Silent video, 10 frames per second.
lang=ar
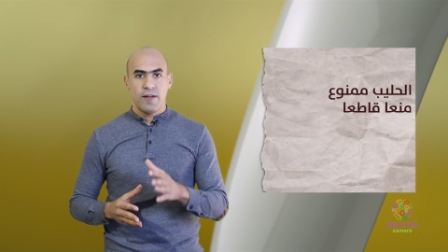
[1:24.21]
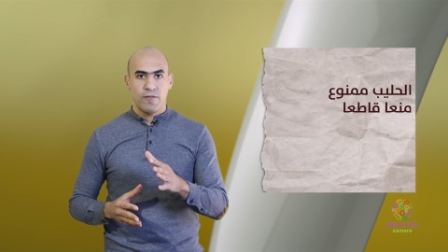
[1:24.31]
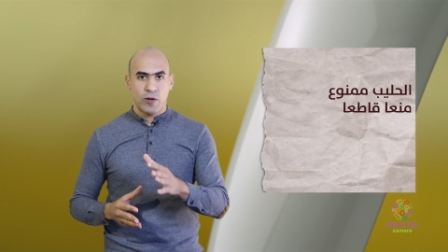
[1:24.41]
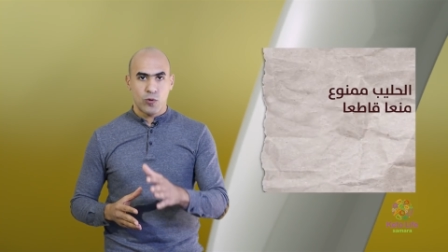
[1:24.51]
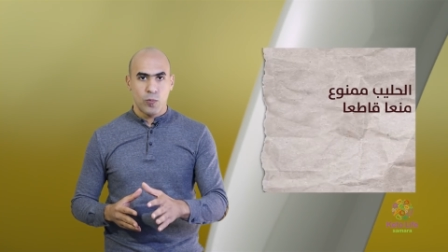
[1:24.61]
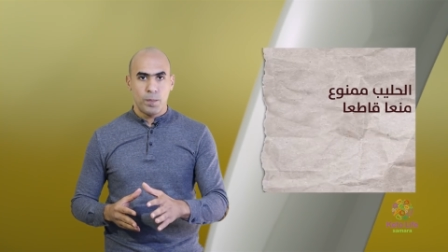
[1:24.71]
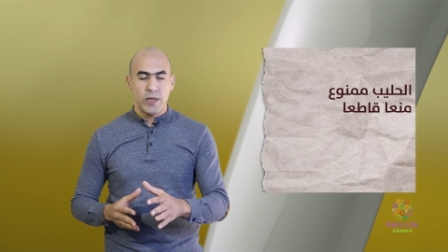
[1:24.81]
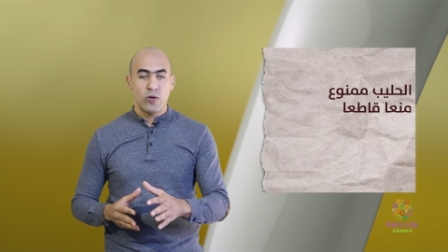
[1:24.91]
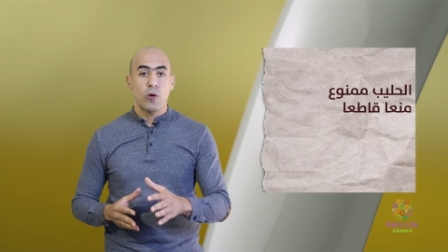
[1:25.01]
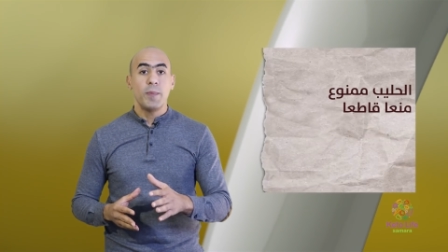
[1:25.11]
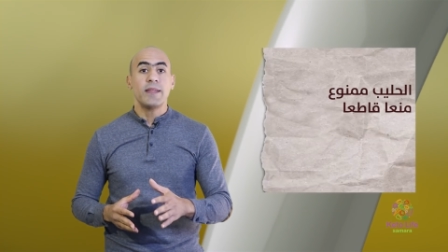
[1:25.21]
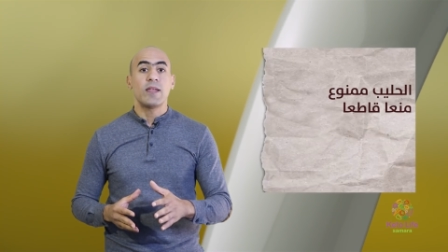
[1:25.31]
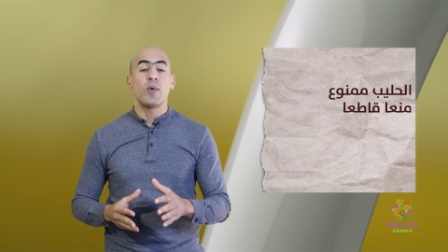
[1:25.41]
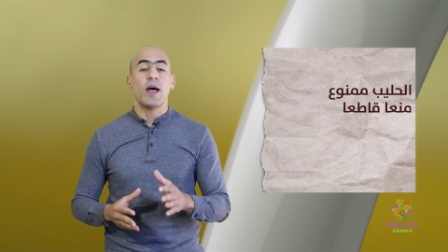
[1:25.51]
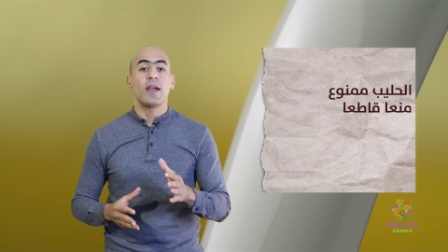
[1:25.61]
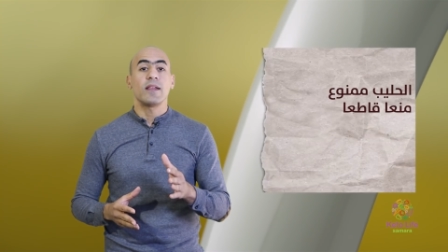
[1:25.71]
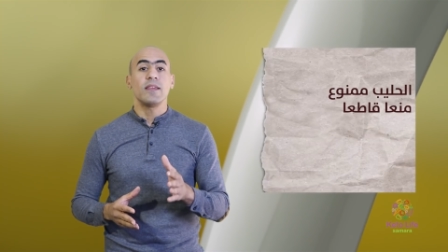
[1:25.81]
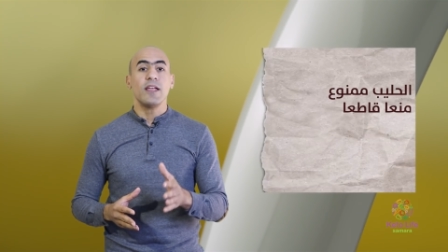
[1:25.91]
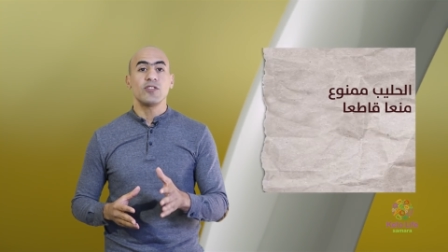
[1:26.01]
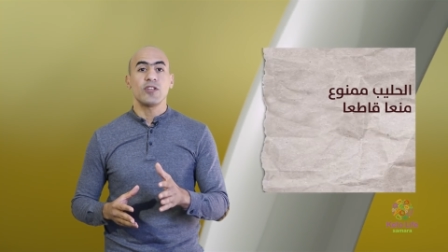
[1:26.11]
فالكوب منه بيحتوي على
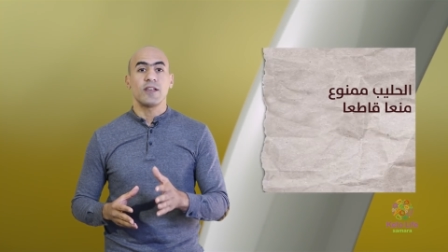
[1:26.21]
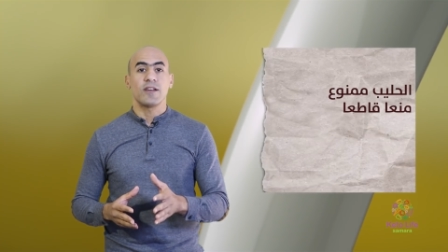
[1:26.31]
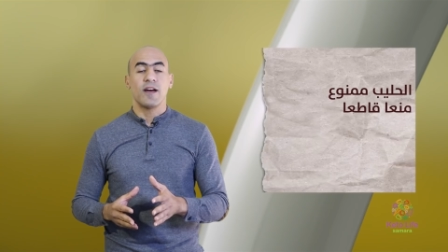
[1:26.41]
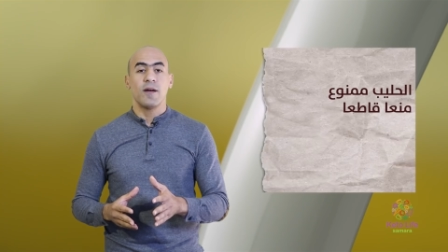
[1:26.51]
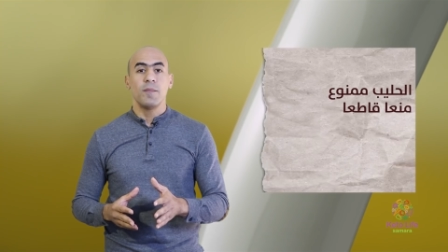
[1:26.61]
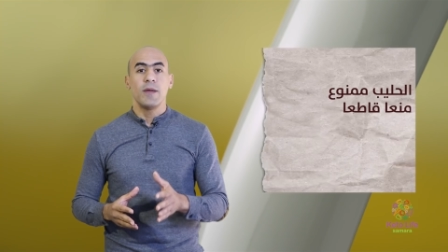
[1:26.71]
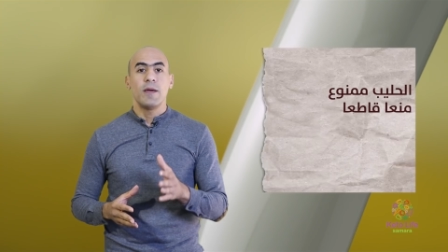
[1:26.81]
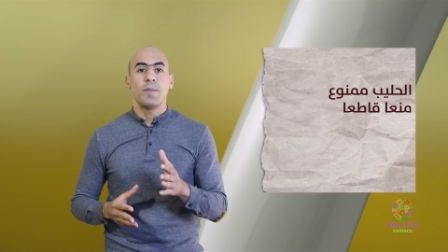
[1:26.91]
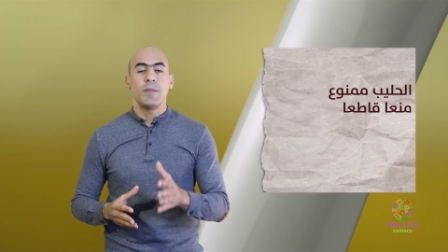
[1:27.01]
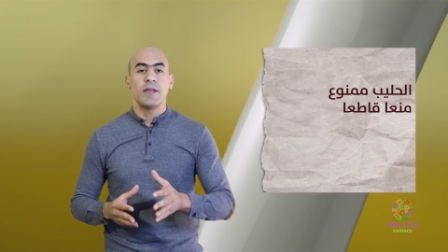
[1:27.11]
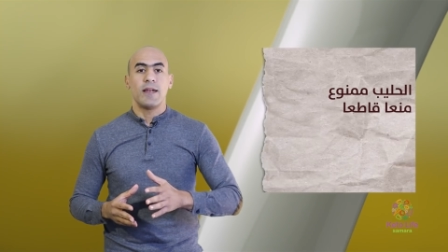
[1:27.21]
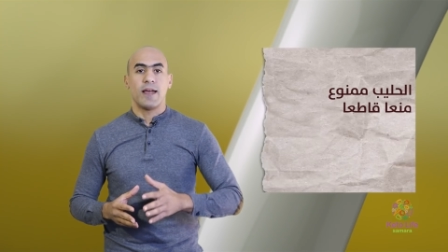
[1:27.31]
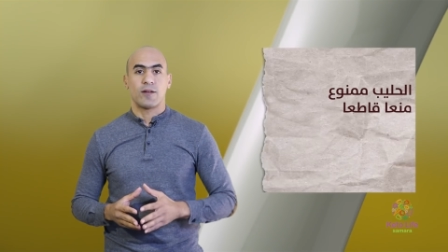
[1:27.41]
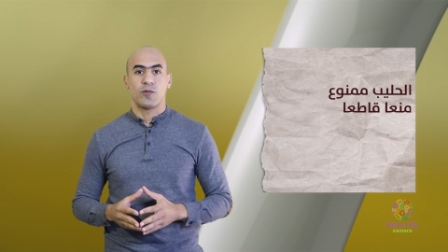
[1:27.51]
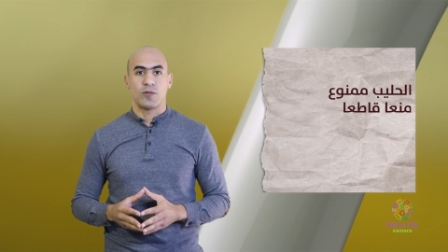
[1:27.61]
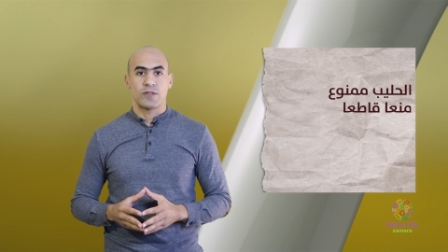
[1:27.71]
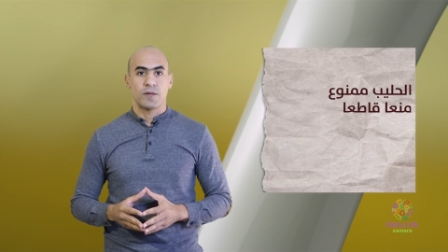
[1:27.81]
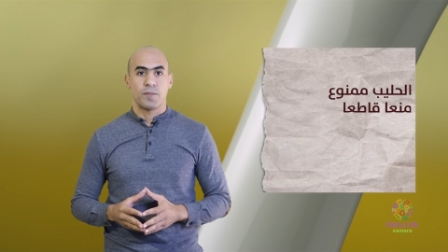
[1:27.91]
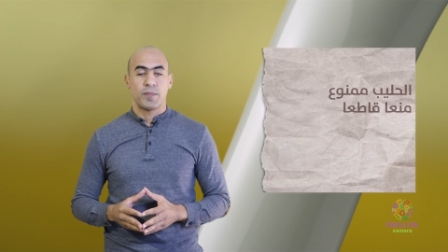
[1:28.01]
12 جرام من اللاكتوز